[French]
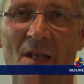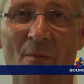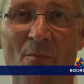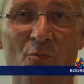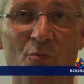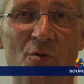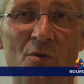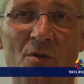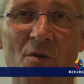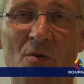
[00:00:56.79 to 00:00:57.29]
Et
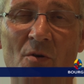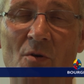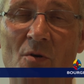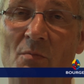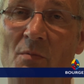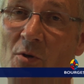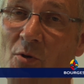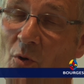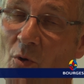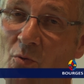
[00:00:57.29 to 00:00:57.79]
puis
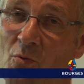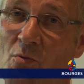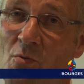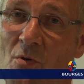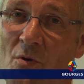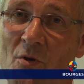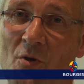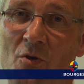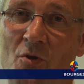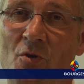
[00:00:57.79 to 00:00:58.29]
bah,
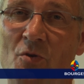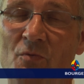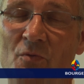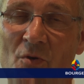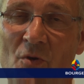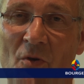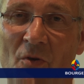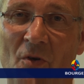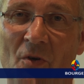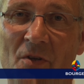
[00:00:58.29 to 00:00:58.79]
surtout, je
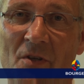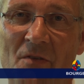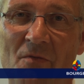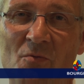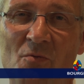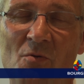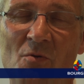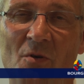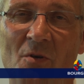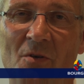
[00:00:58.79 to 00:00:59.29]
vous donne
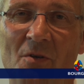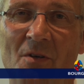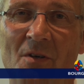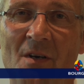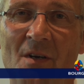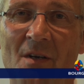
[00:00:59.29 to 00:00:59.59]
rendez-vous